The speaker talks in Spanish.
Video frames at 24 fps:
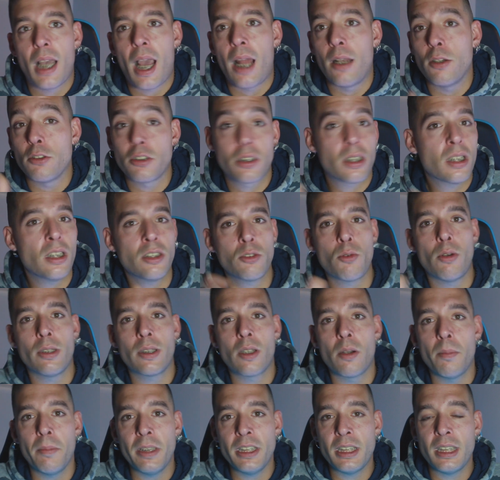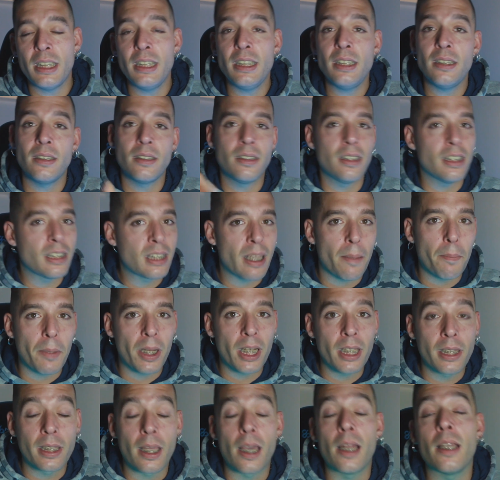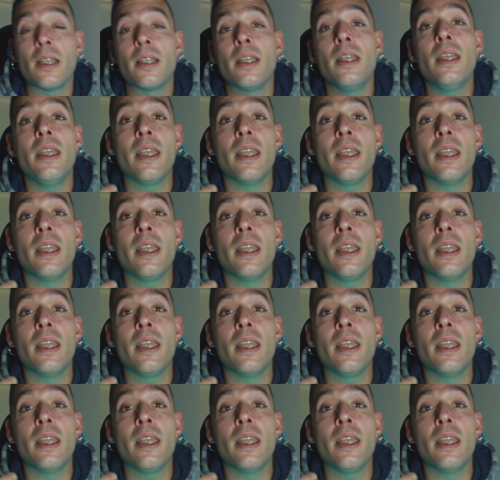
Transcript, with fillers: a los 3-4 meses desaparezcan.